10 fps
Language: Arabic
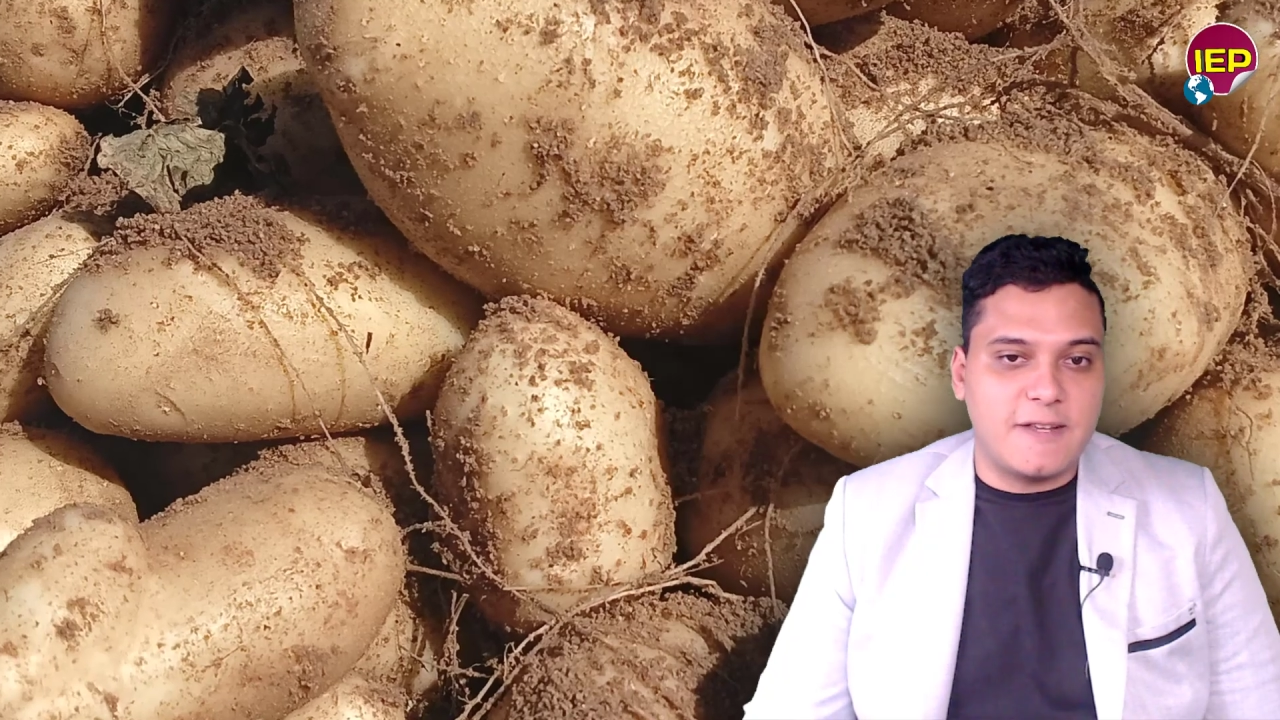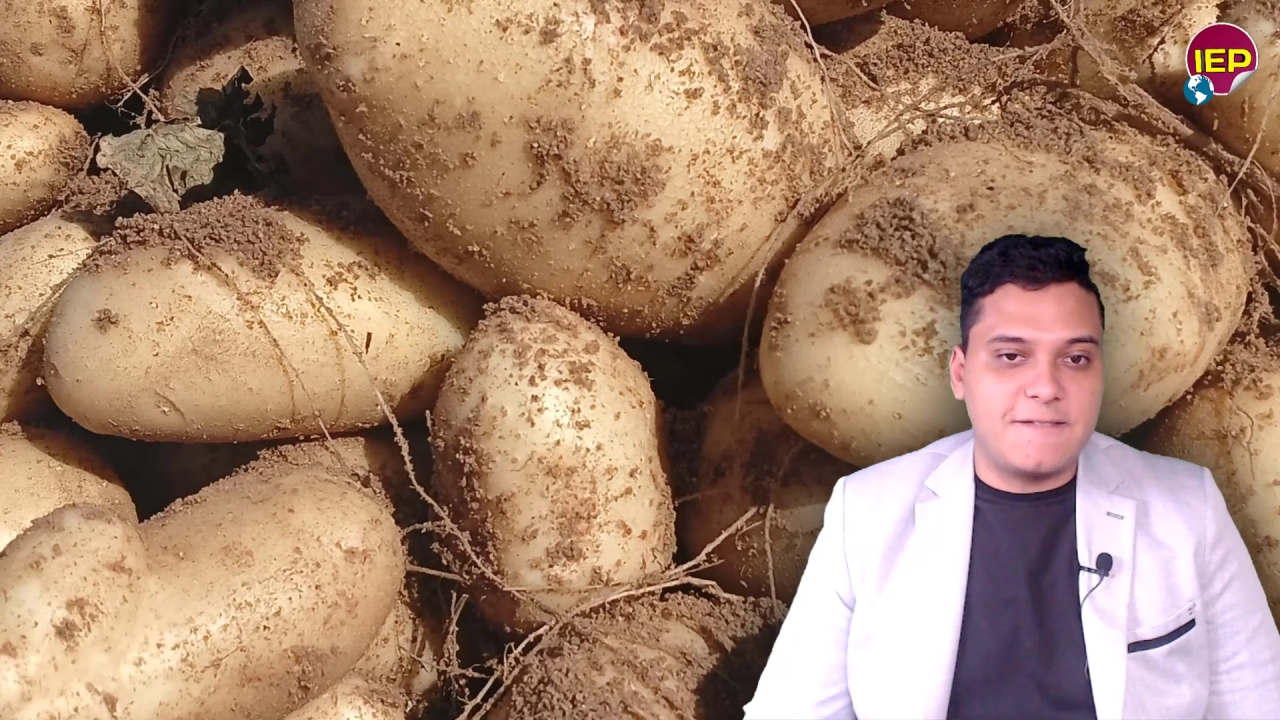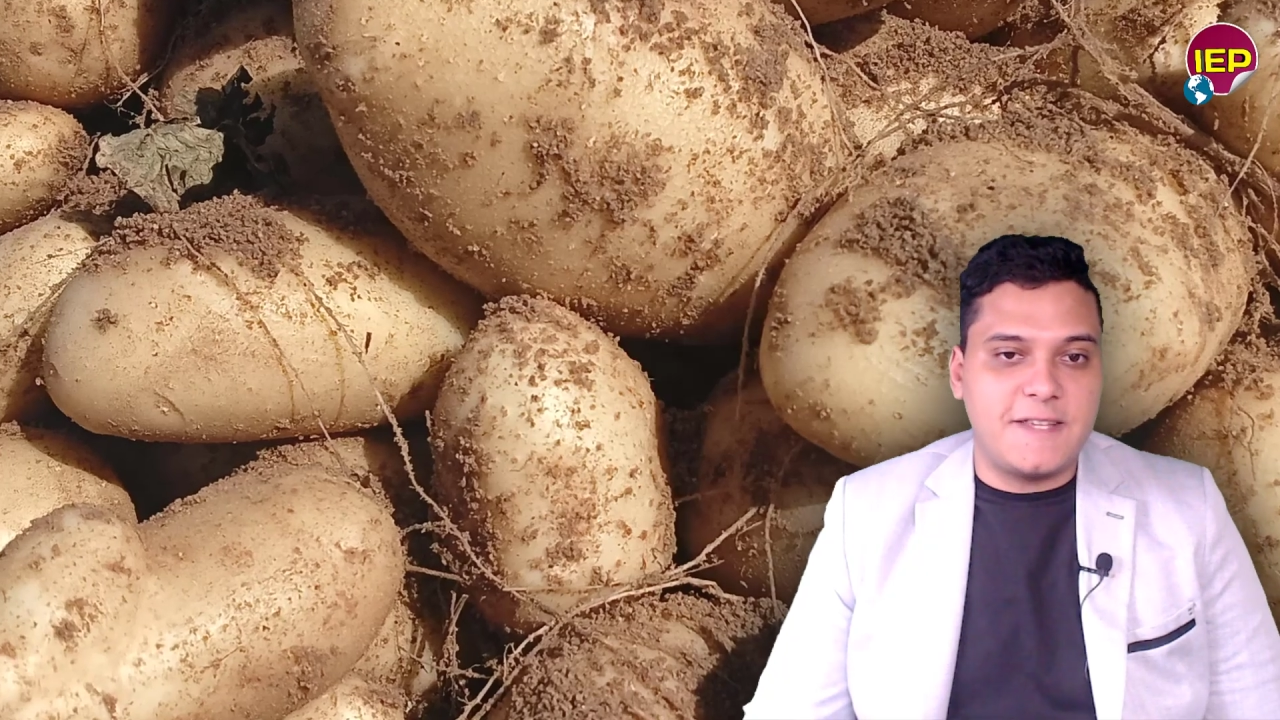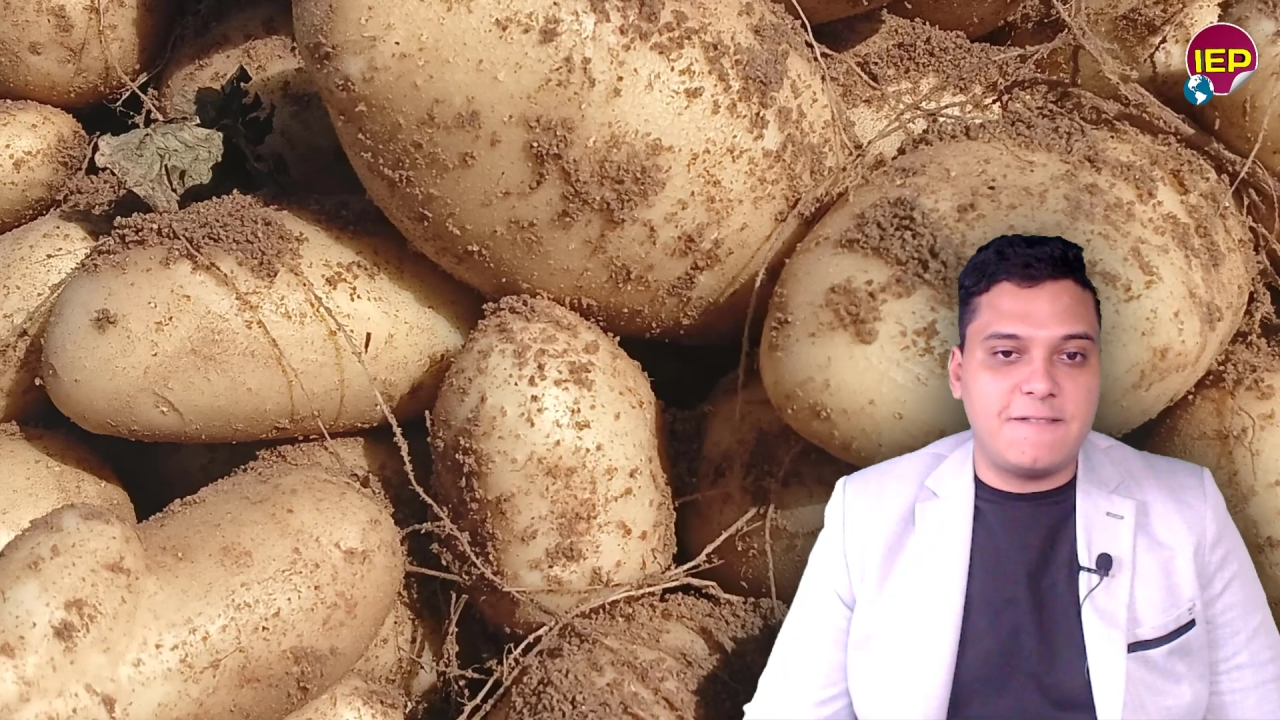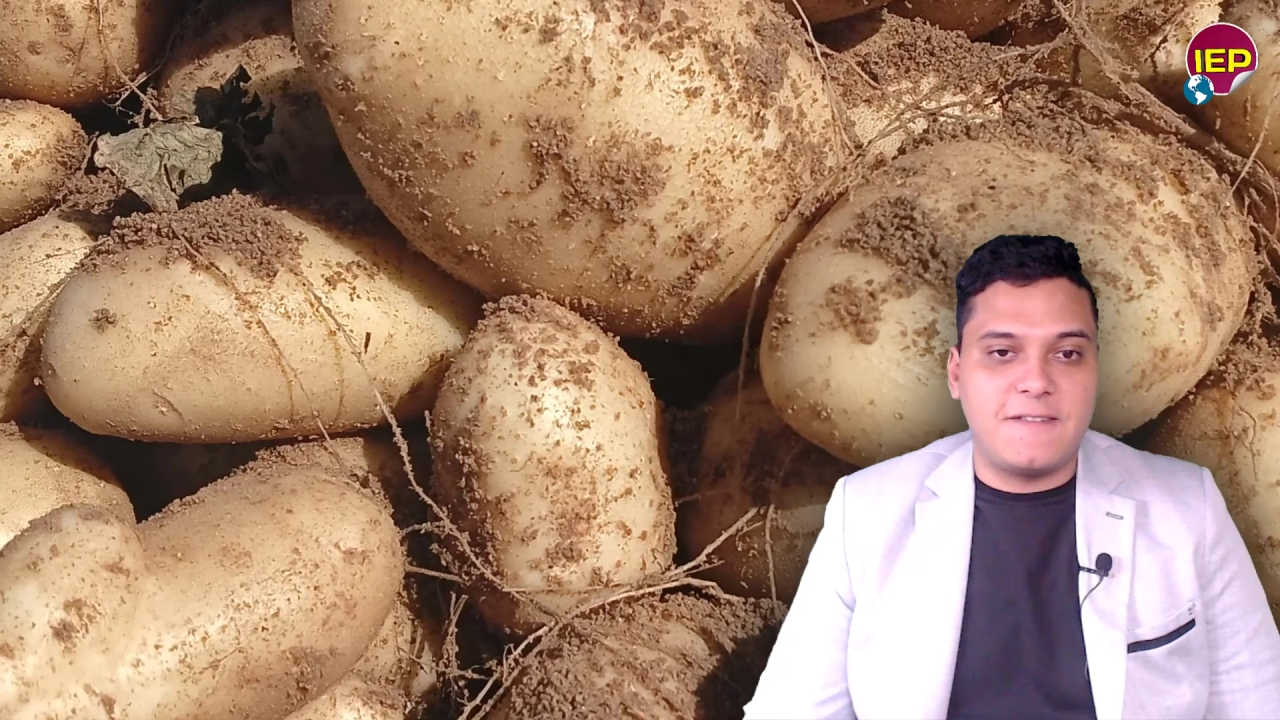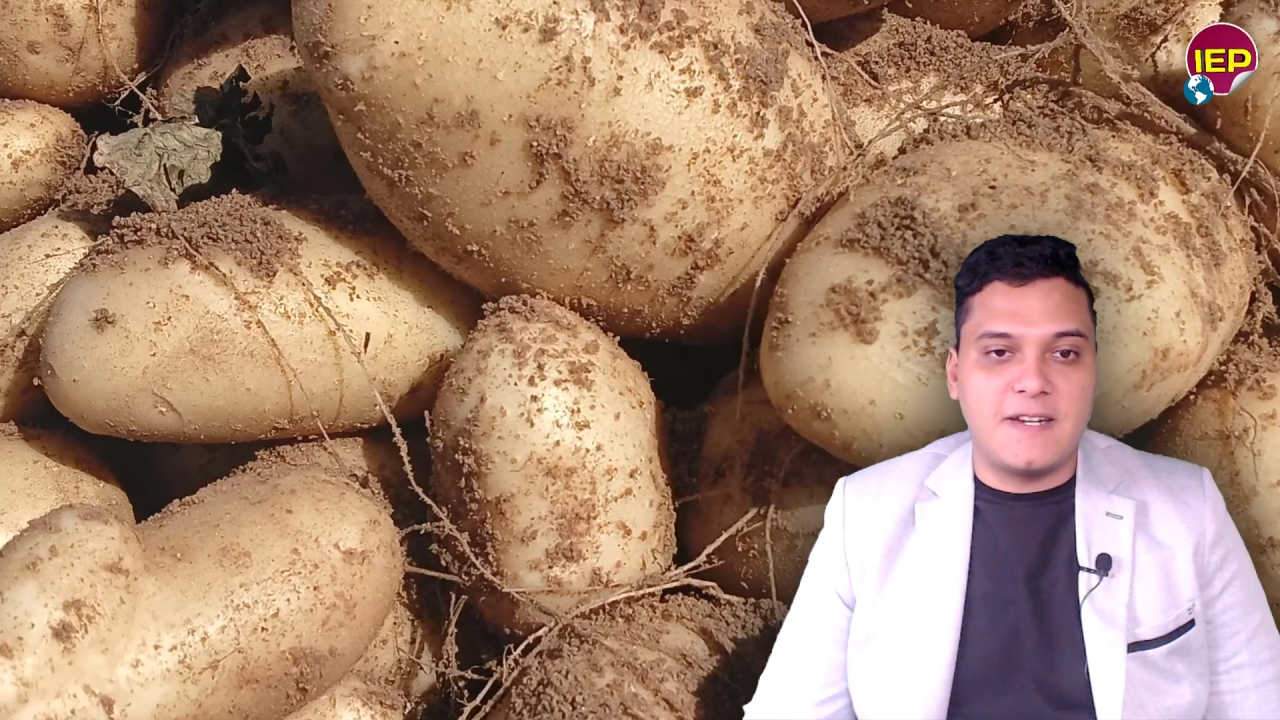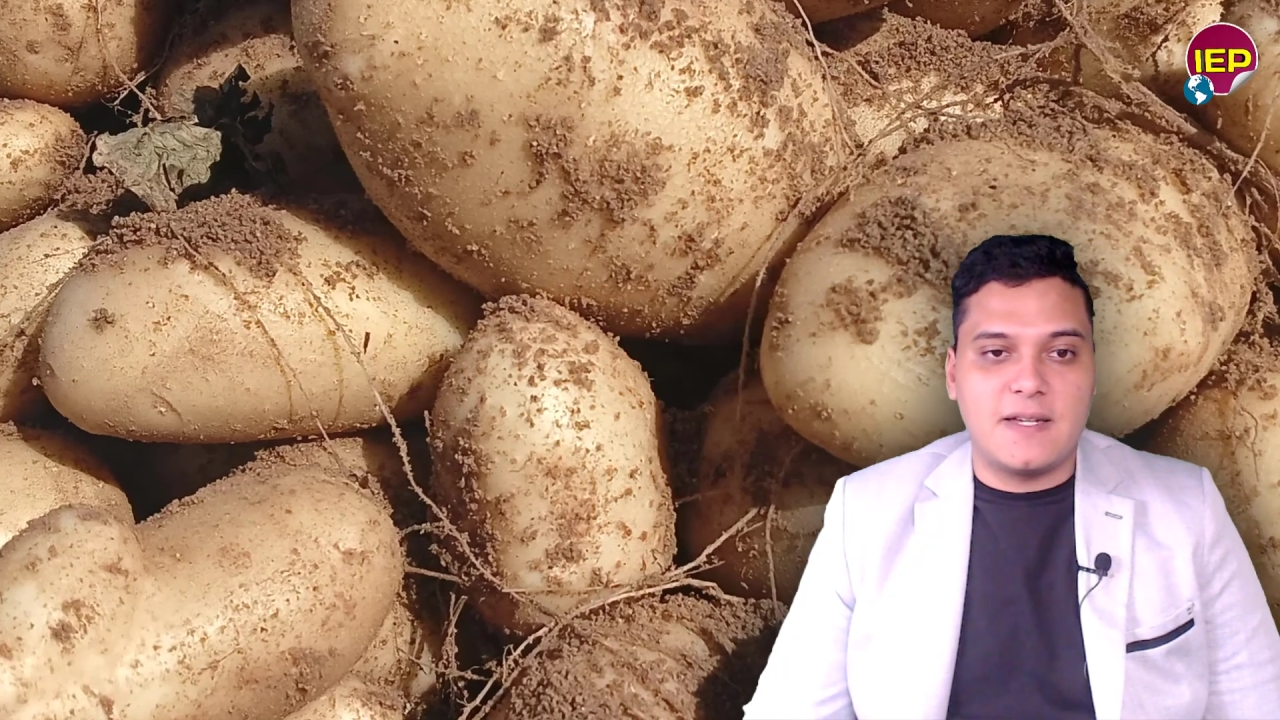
طفيف في